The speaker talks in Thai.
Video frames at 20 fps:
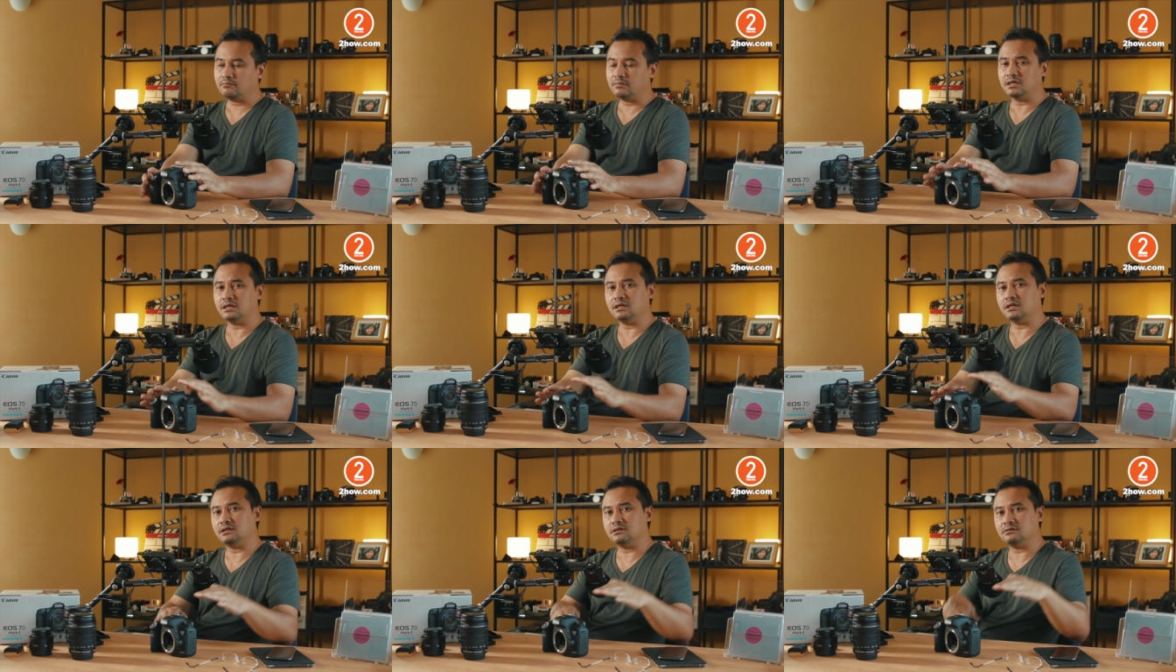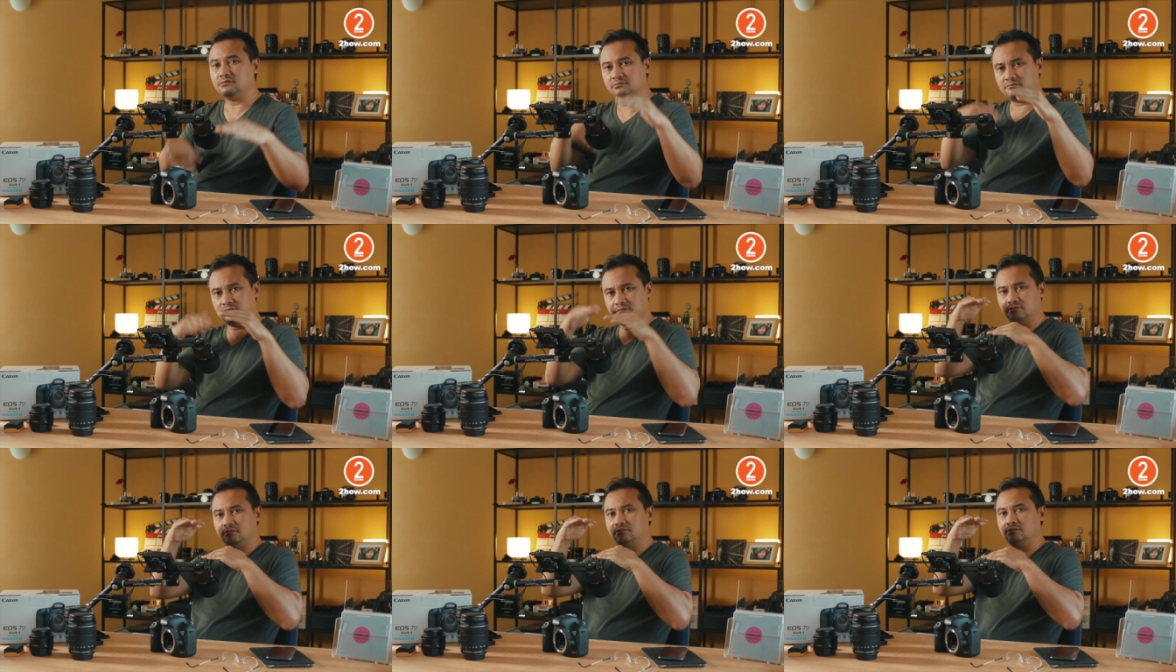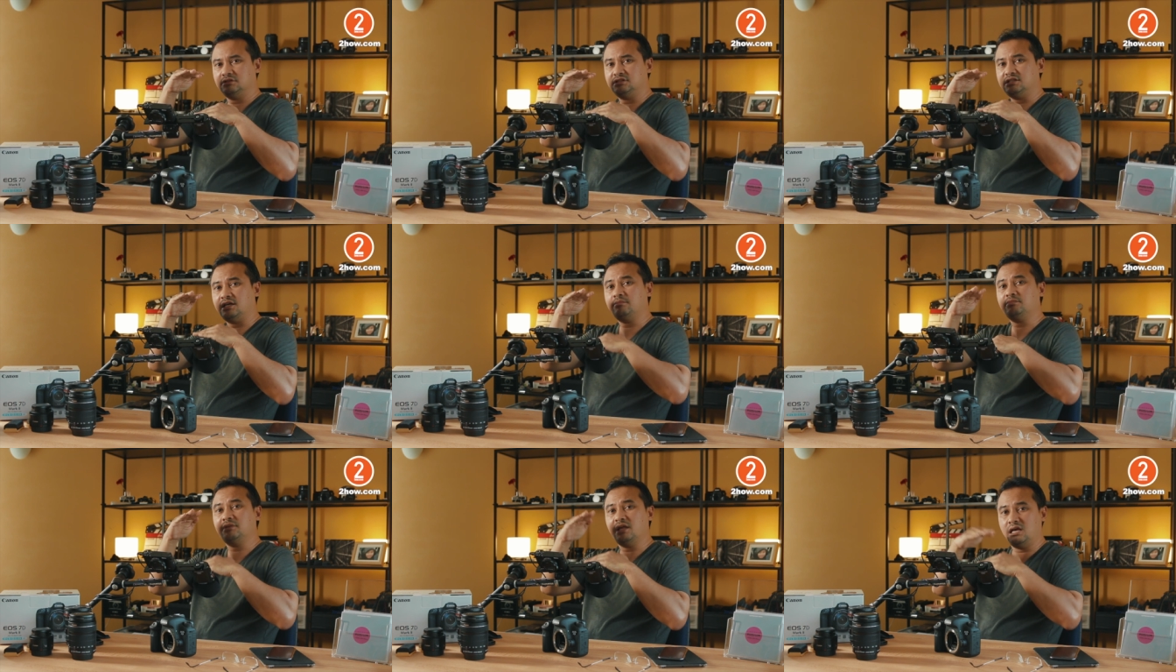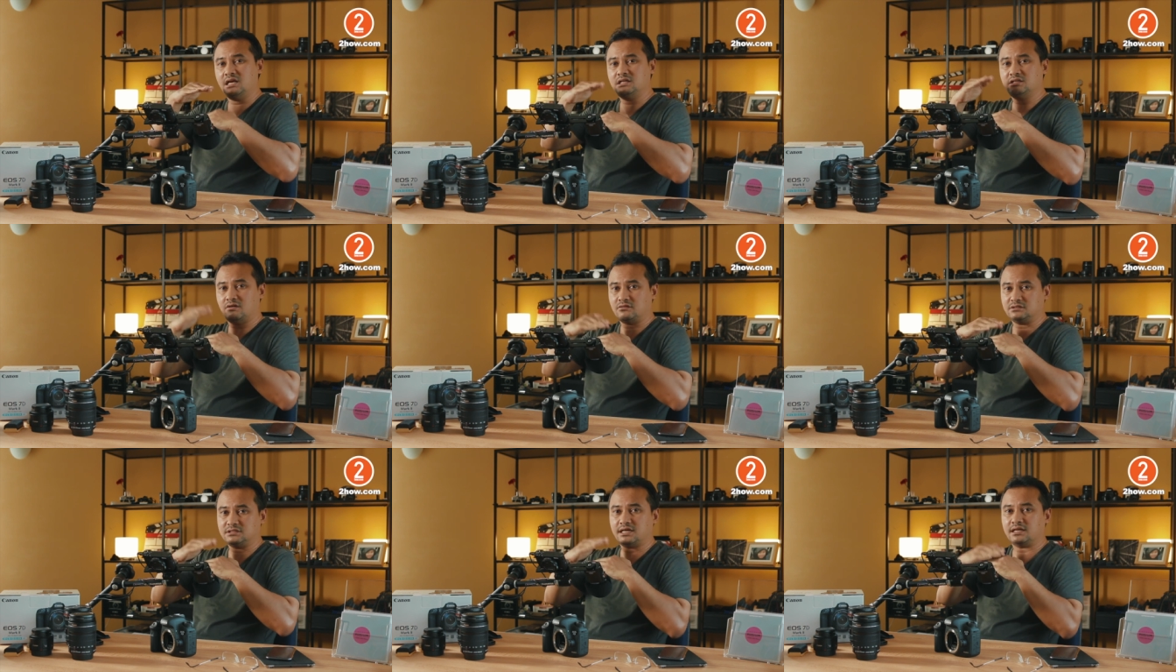มีเซฟตี้
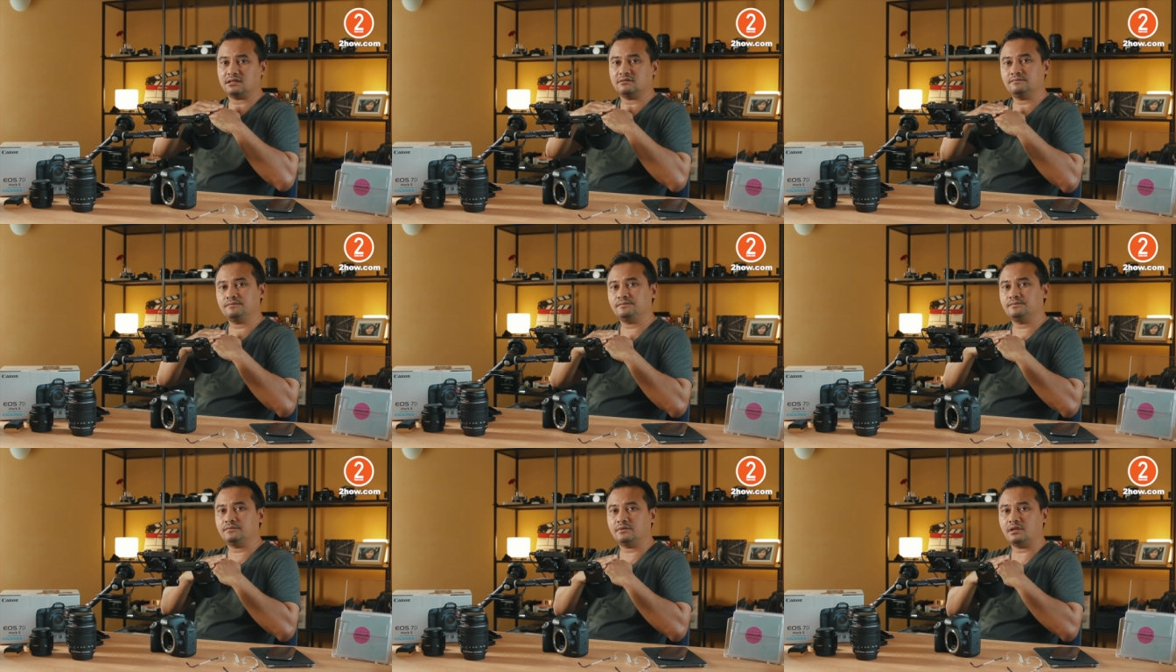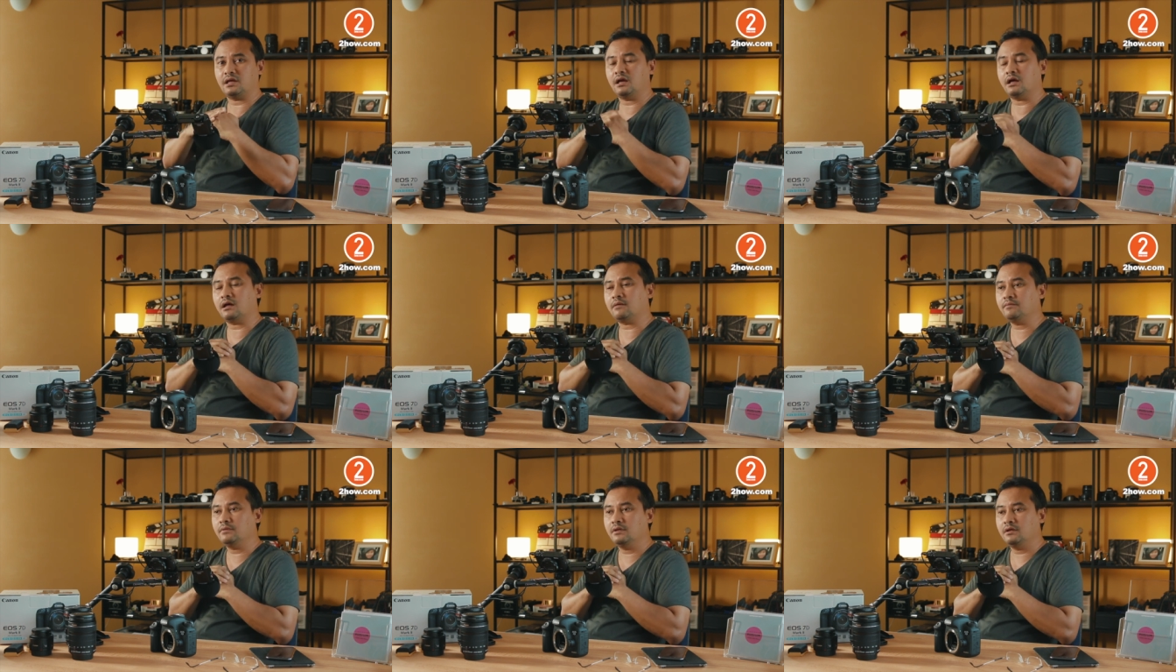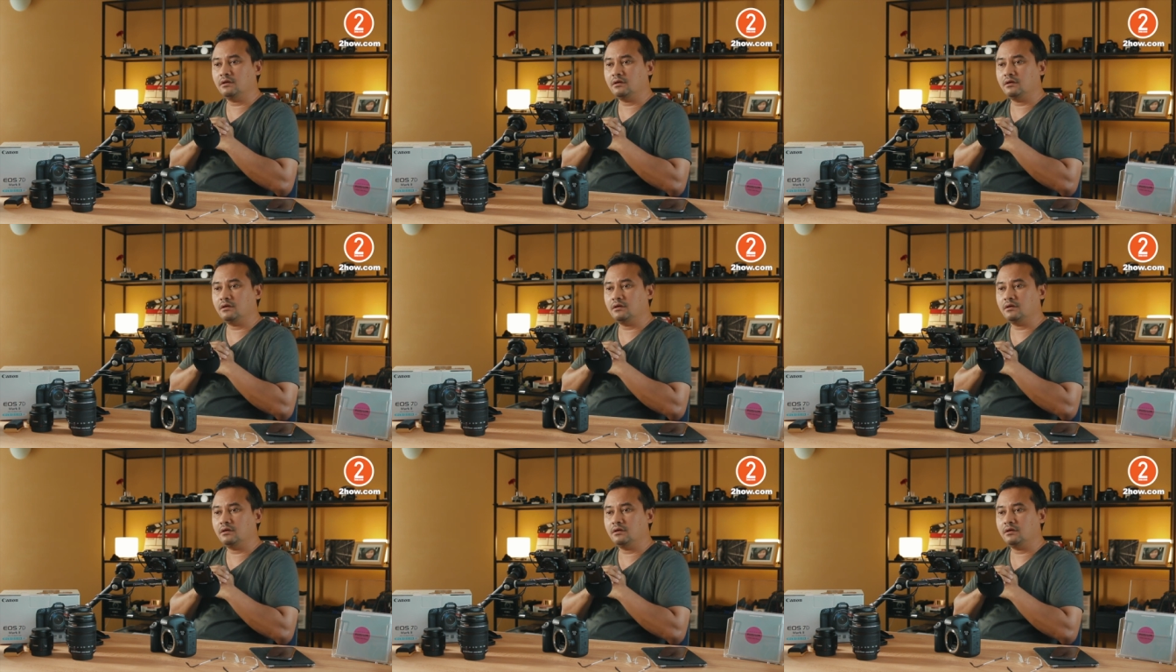สองชั้นนะครับ